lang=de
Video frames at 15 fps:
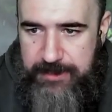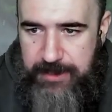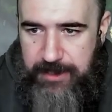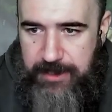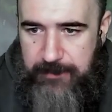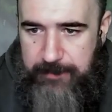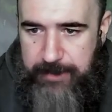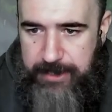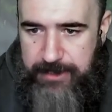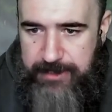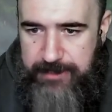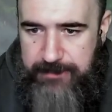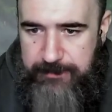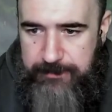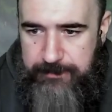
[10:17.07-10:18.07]
Einen
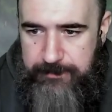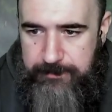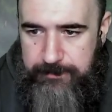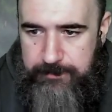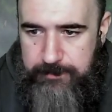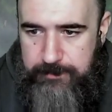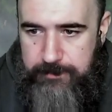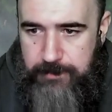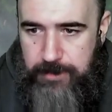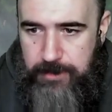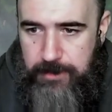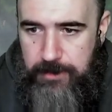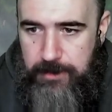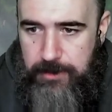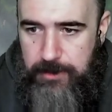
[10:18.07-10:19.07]
Menschen
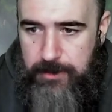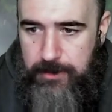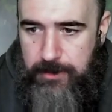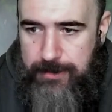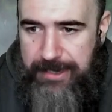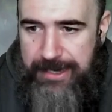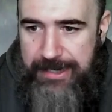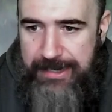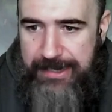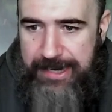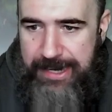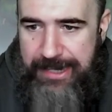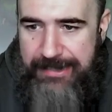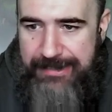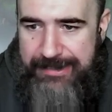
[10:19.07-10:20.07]
und eine
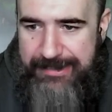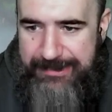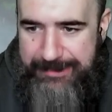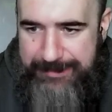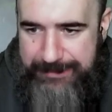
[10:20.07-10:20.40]
Eckche.